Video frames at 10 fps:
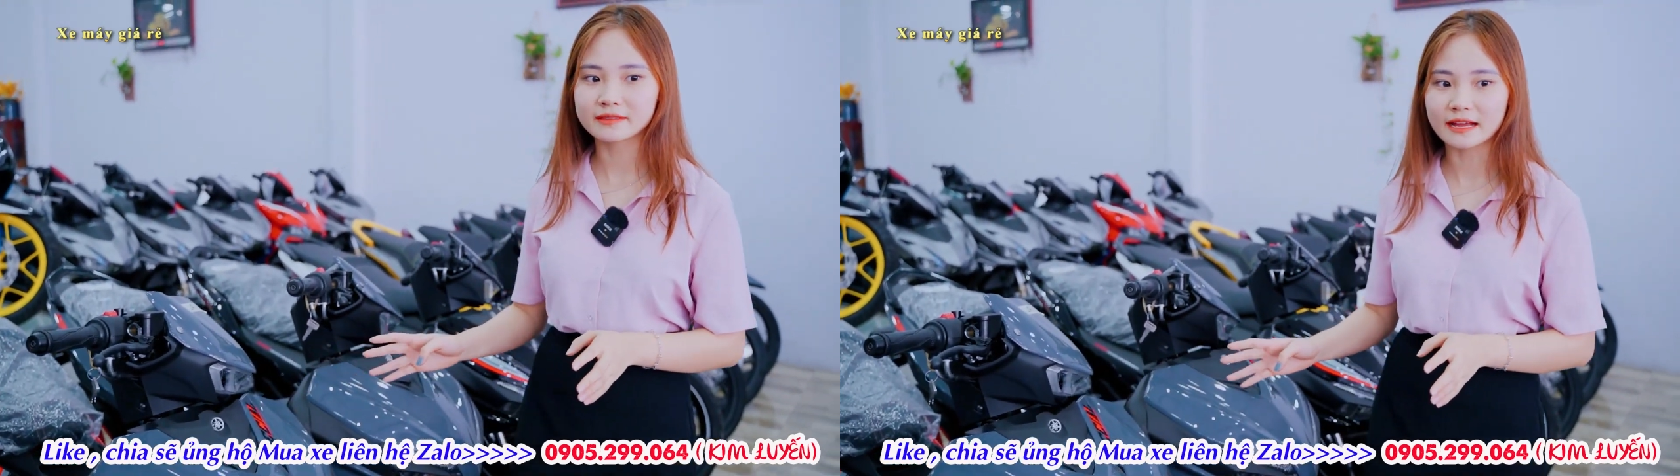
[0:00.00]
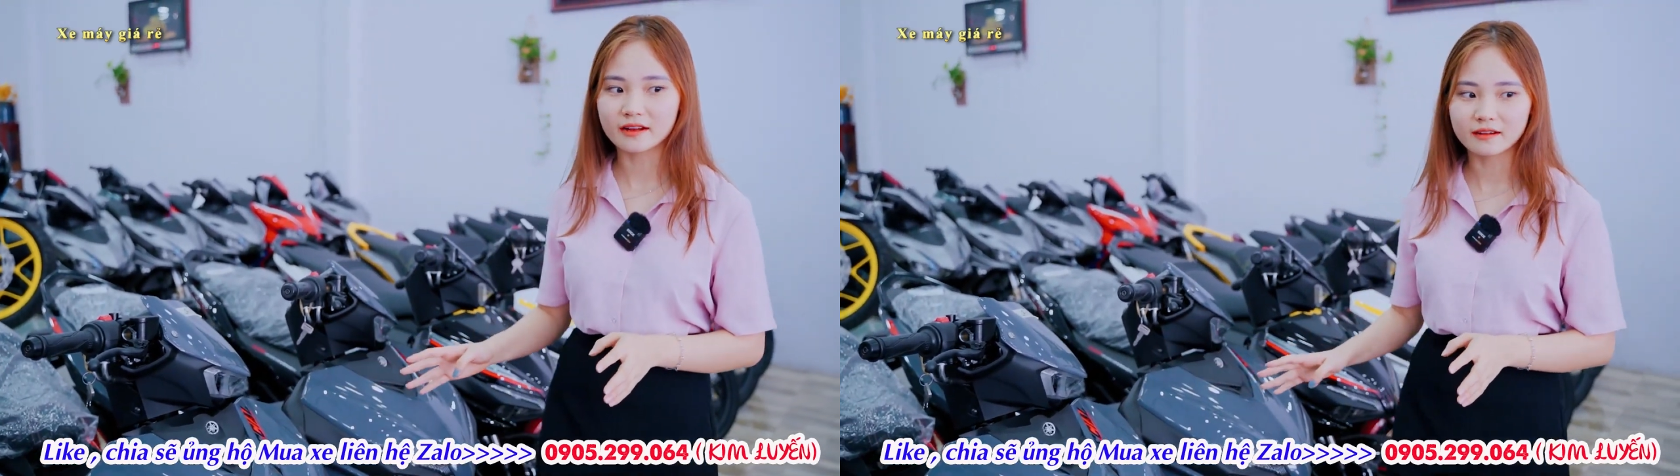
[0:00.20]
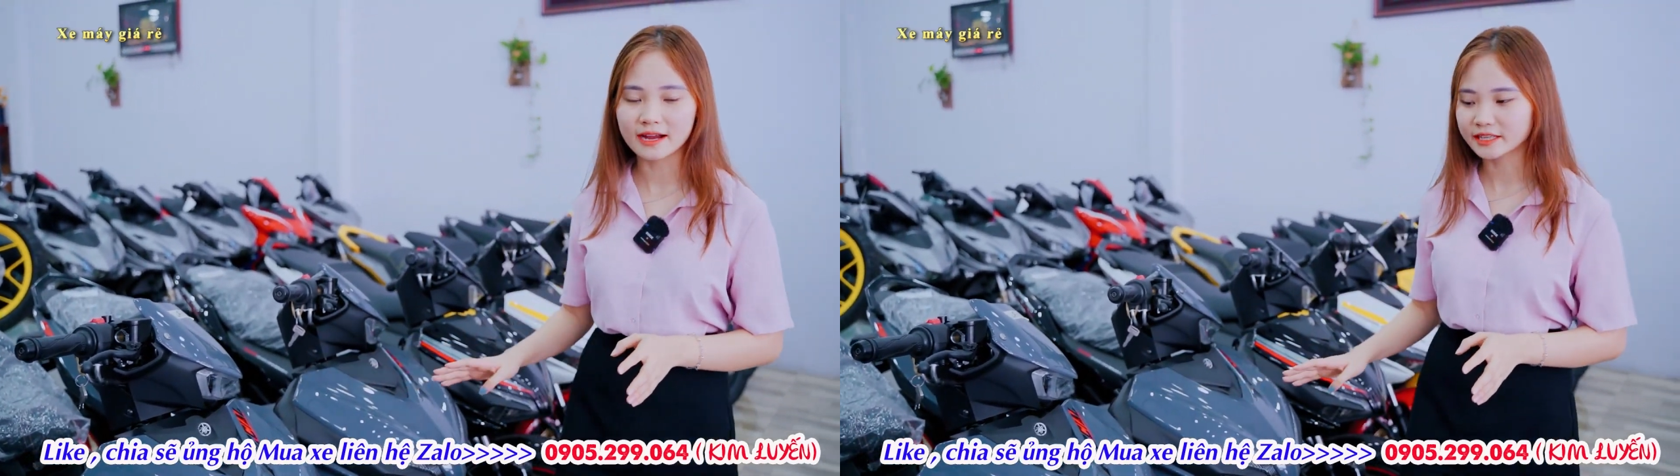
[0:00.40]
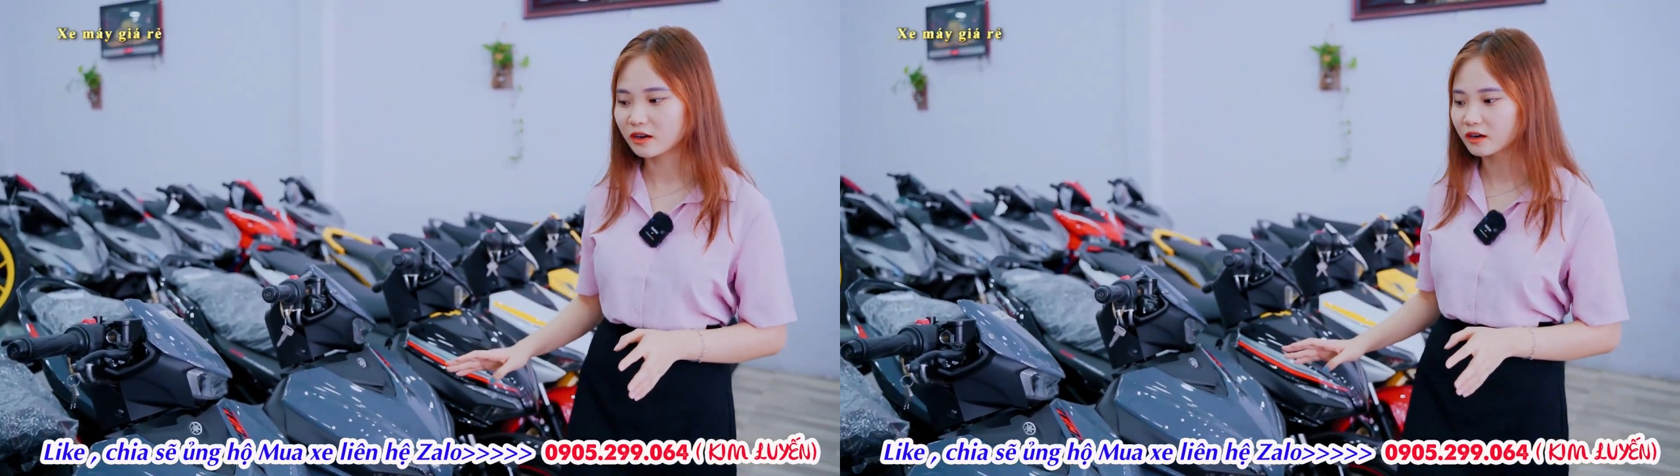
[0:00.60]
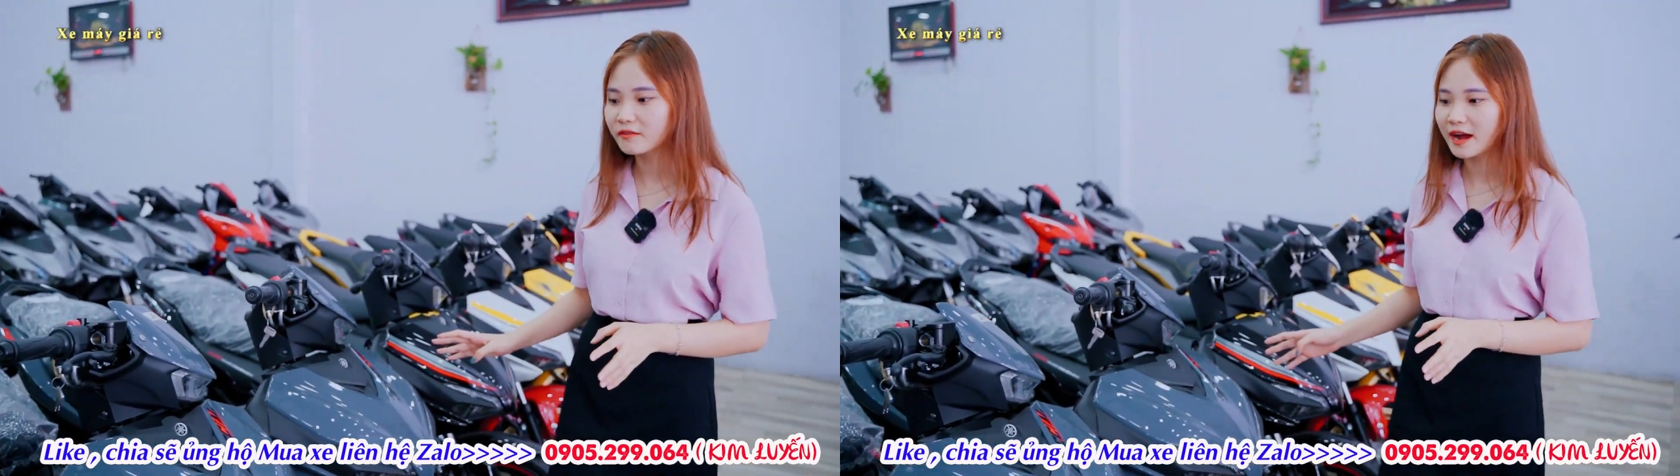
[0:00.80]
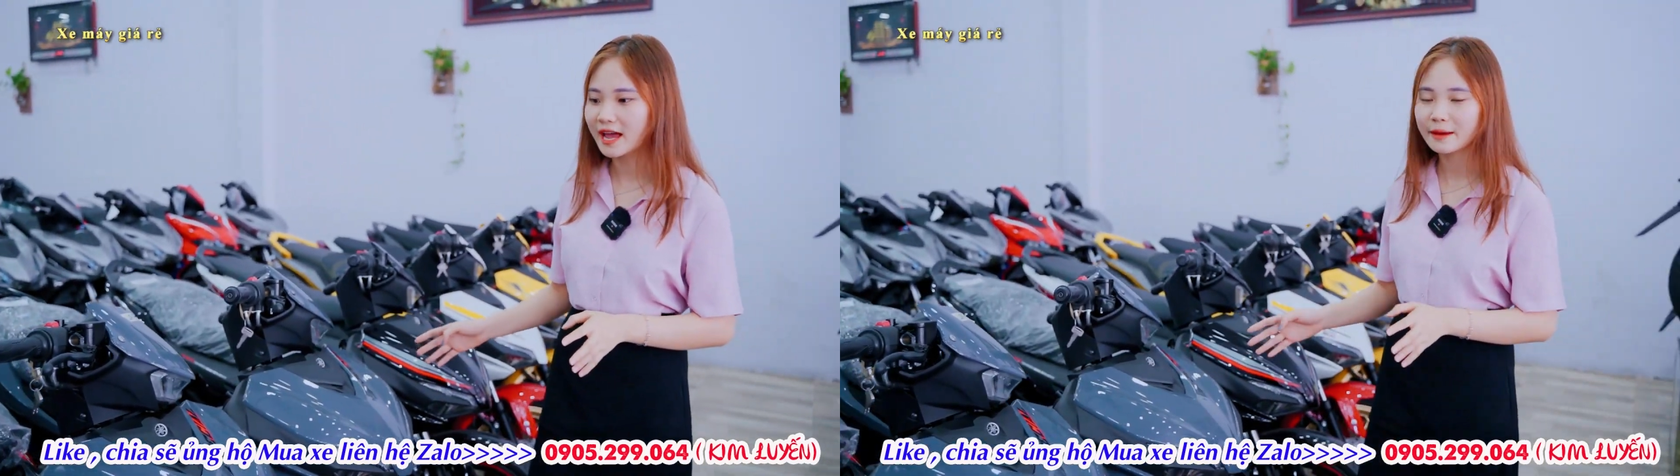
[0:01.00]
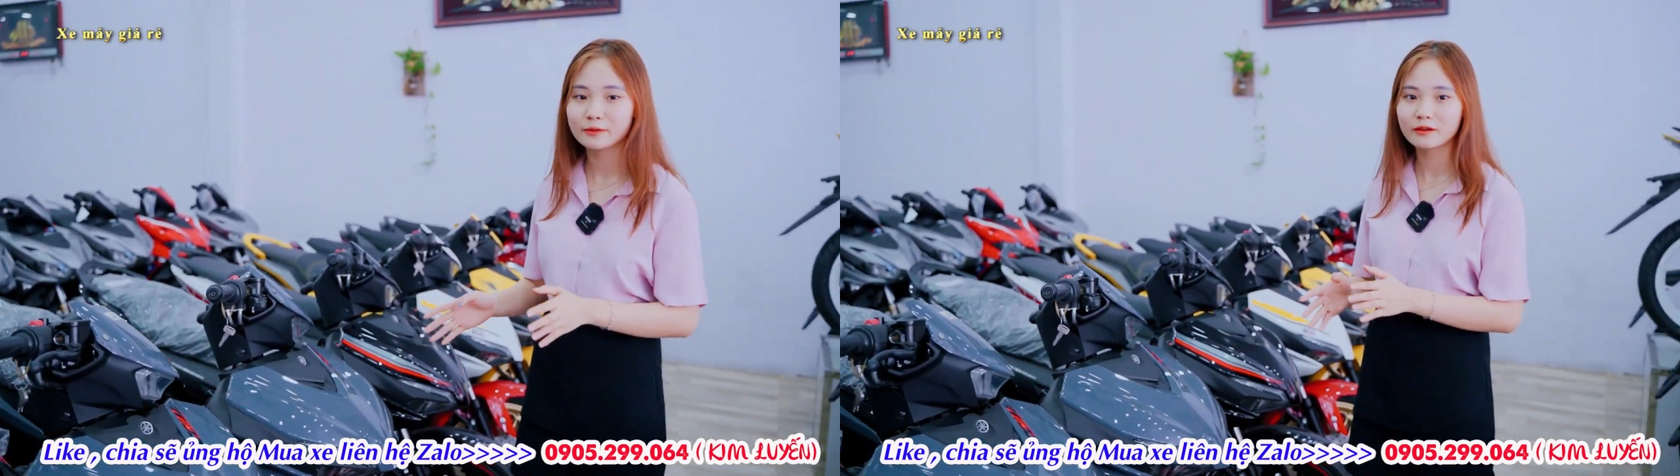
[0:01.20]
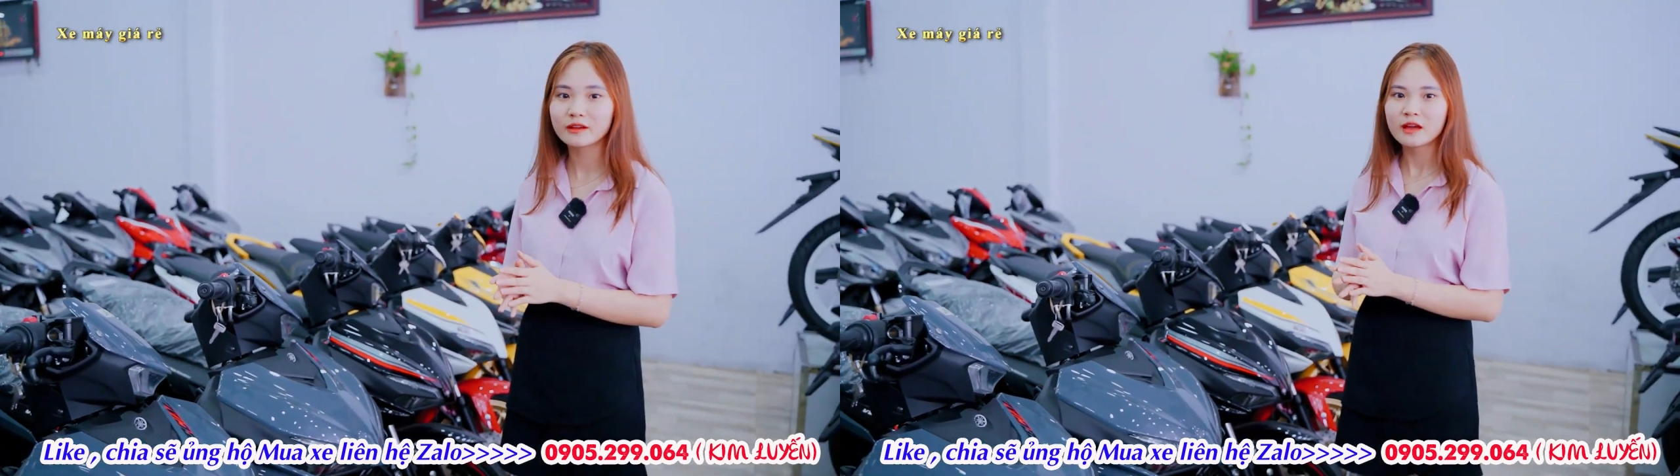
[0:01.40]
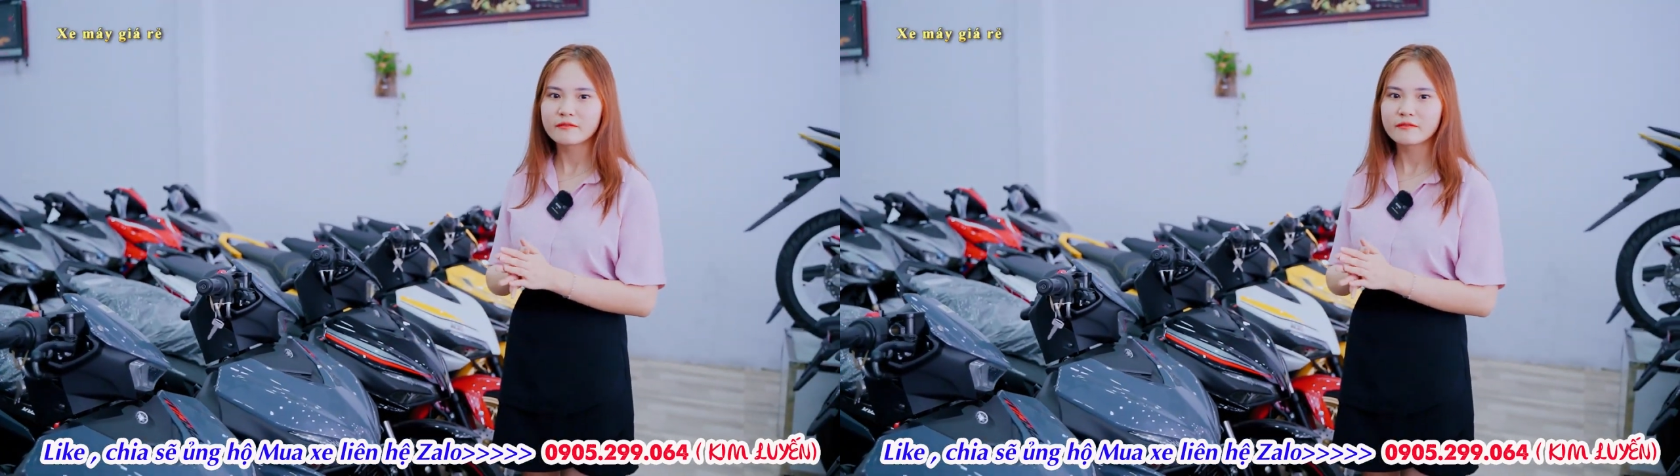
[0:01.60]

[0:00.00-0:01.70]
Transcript: tại là cửa hàng còn có vài em thôi